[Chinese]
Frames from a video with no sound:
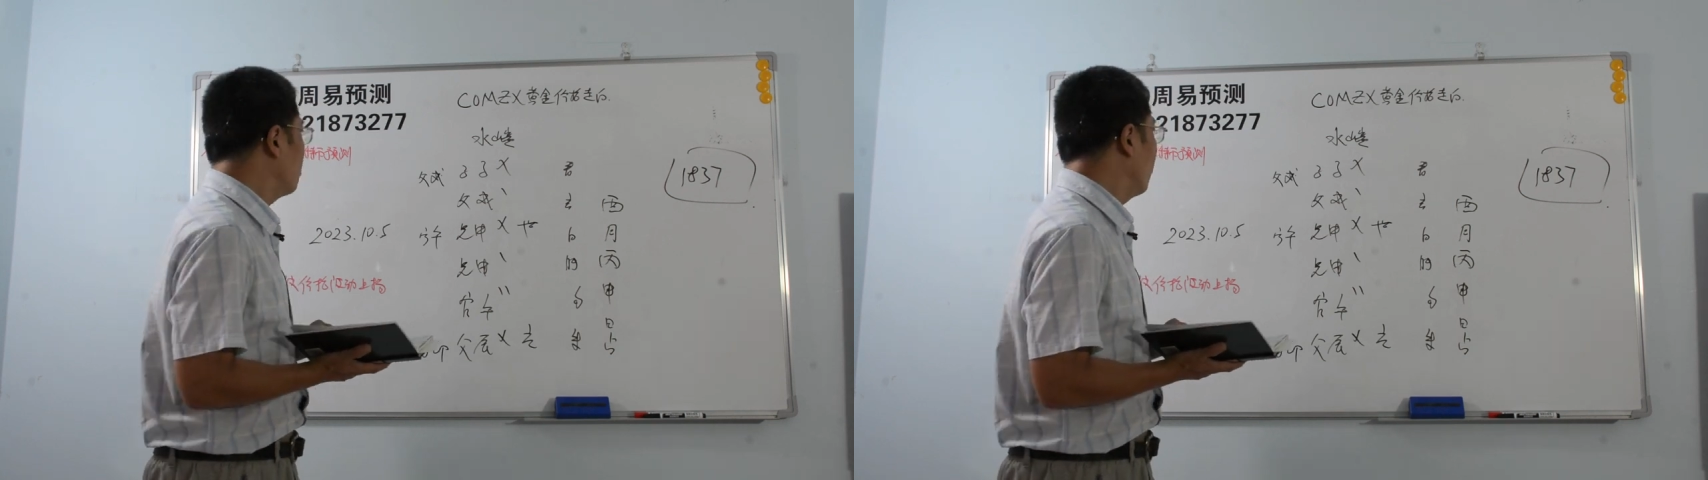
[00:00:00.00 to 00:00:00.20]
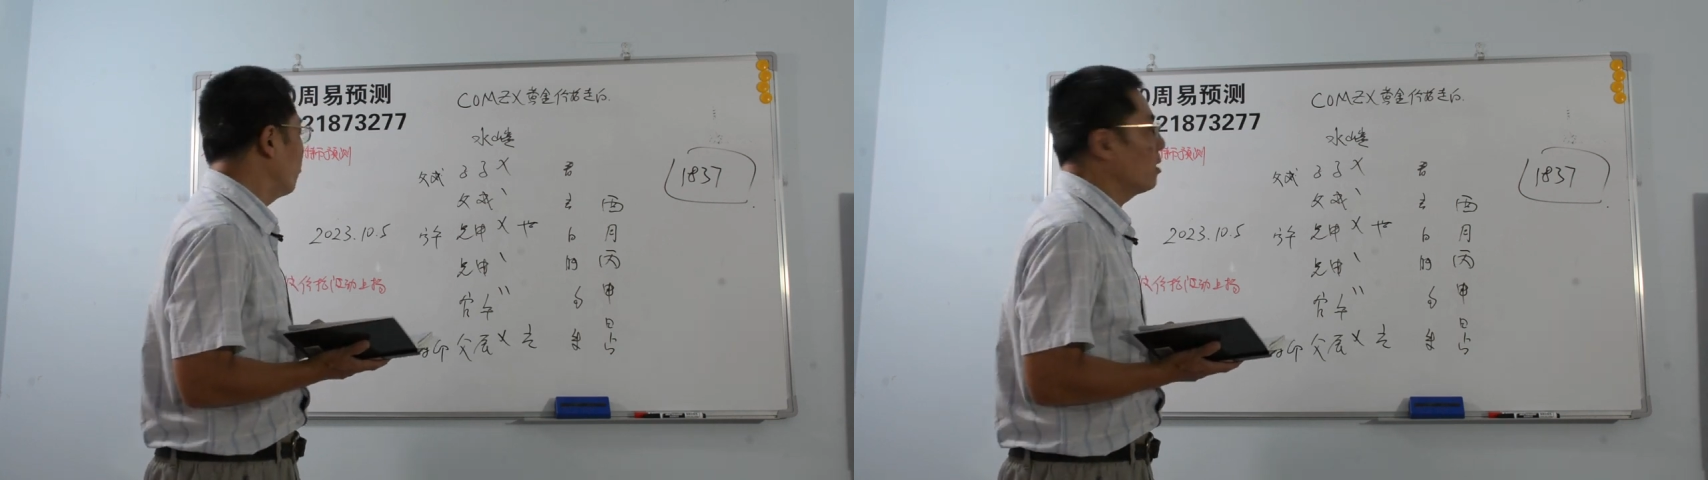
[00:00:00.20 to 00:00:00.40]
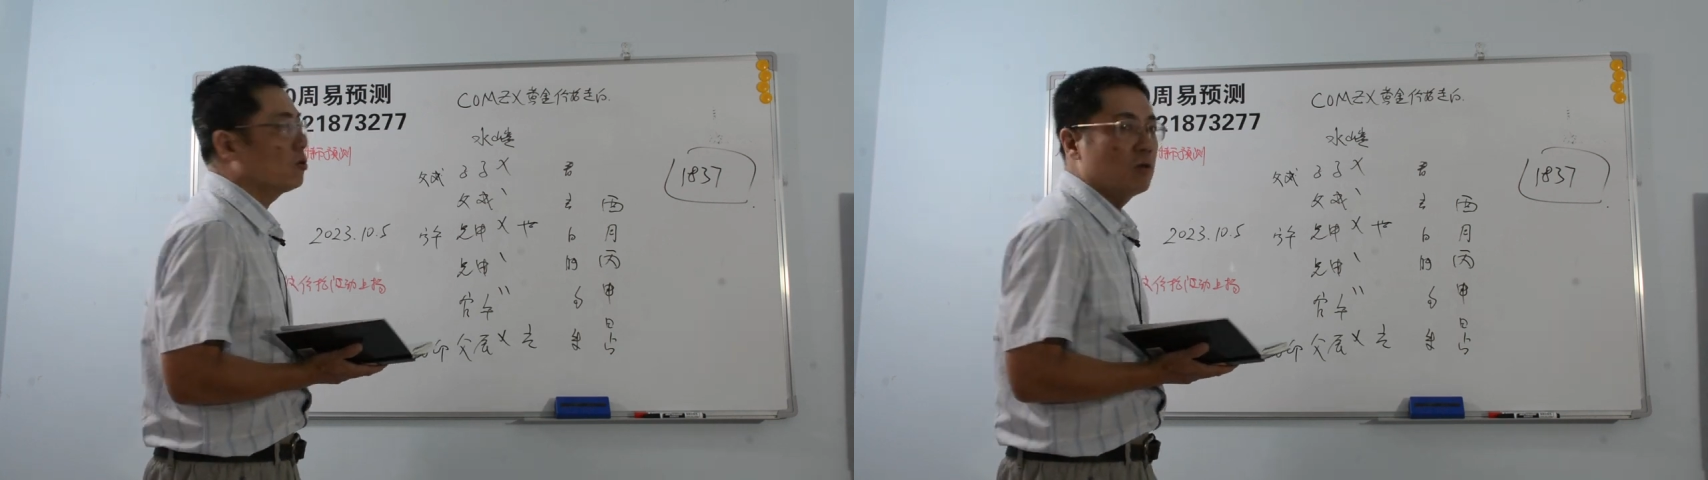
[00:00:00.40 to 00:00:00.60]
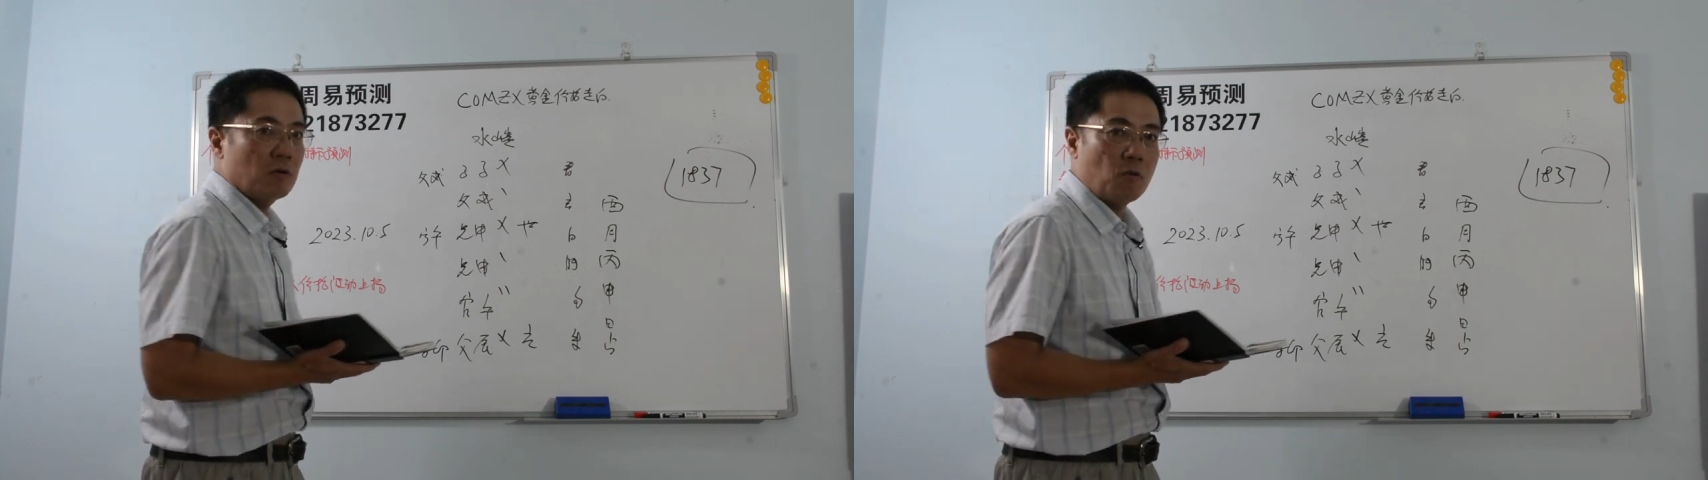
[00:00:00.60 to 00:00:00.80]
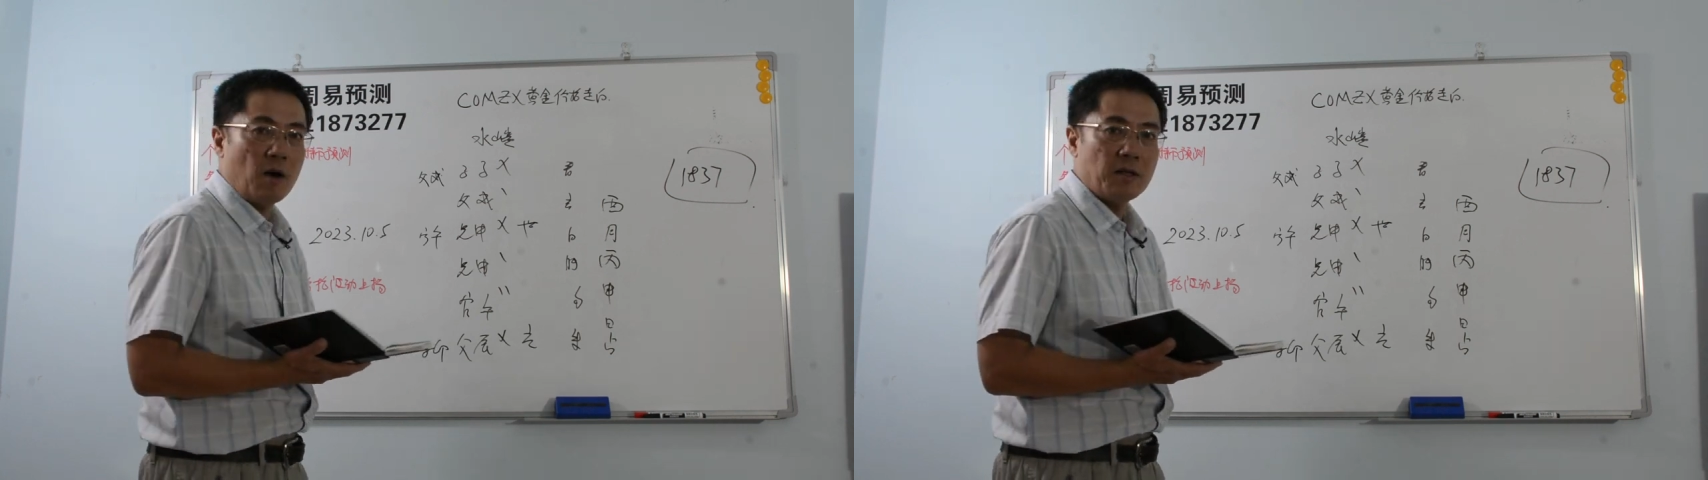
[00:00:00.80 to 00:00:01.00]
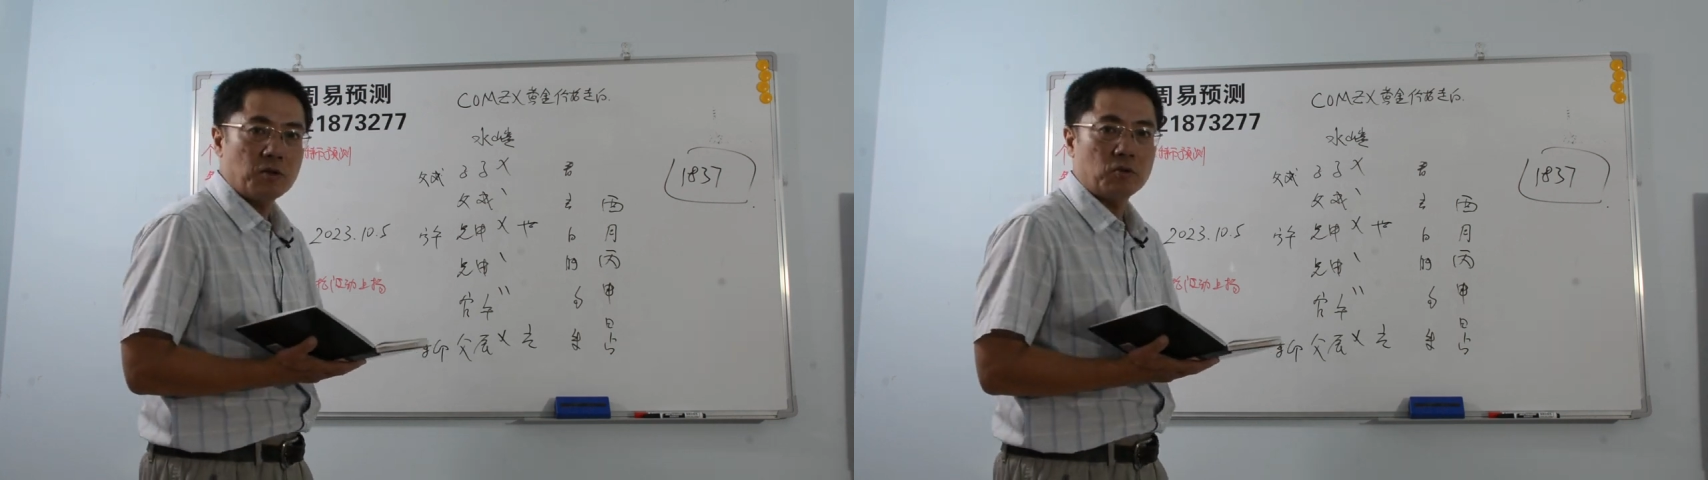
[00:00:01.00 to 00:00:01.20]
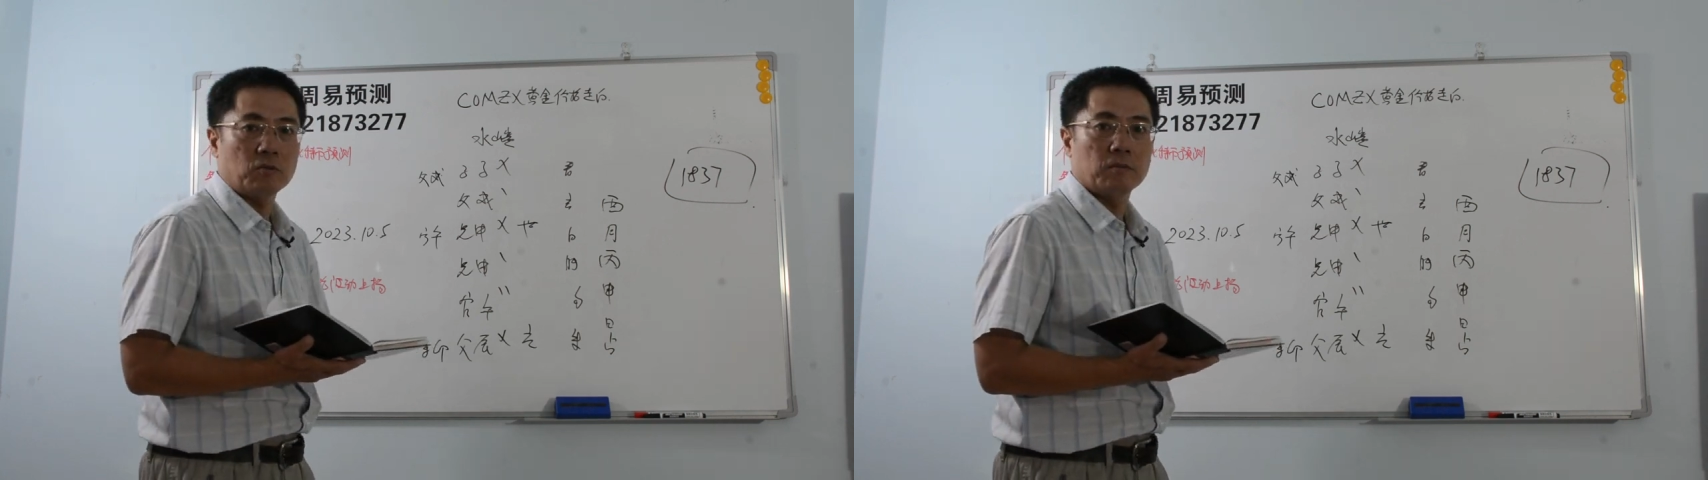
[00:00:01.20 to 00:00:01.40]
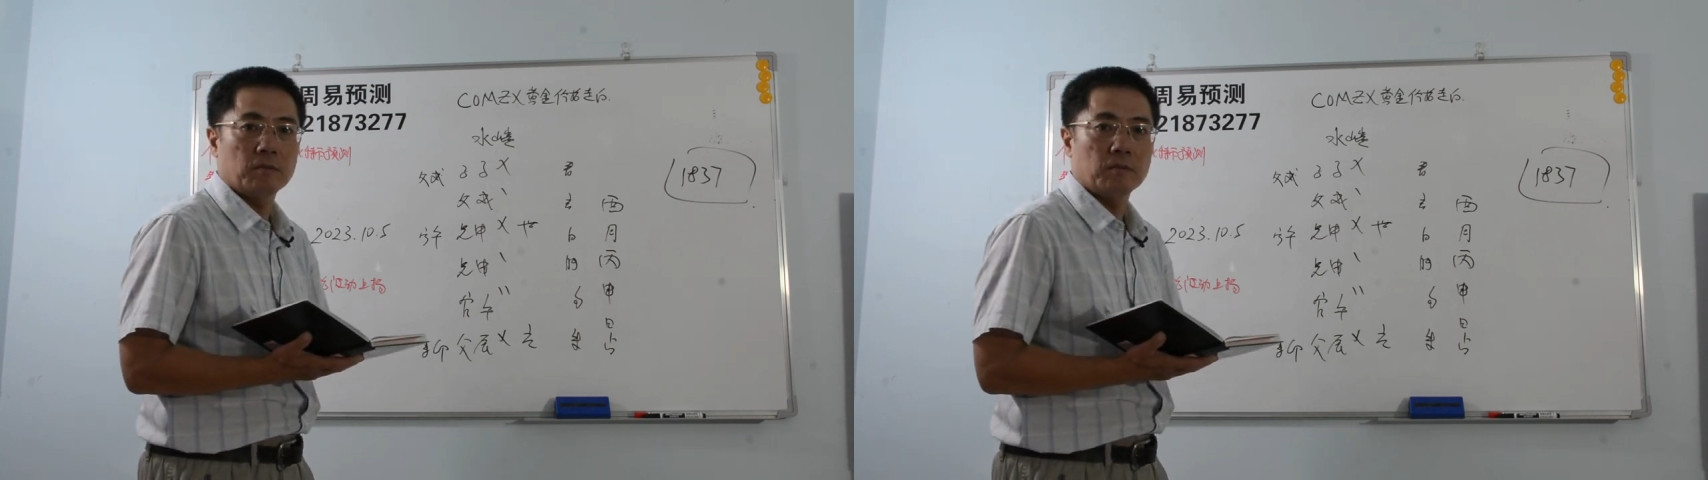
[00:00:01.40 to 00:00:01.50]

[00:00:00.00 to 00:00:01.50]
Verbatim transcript: 不妨多关注，